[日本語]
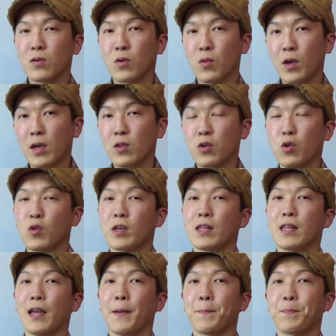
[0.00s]
この辺の競技っ
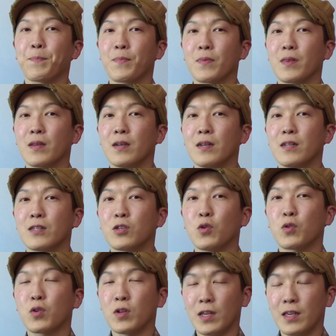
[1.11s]
て
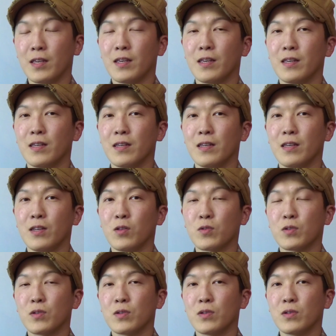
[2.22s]
長距離移動
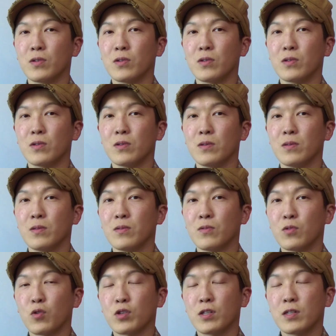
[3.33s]
する
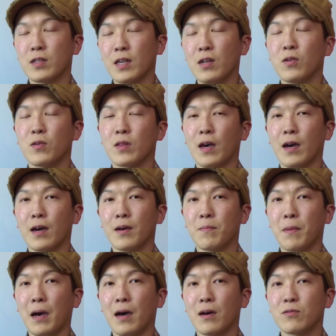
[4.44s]
運動し続けるような、
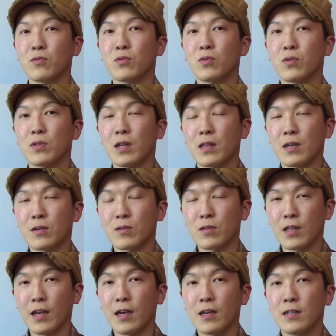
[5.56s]
運動になってくる
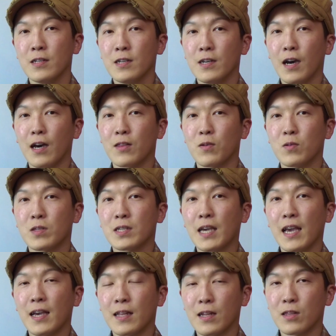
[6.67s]
んで
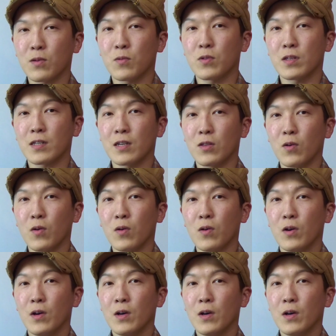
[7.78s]
近いかなと思うんですけど、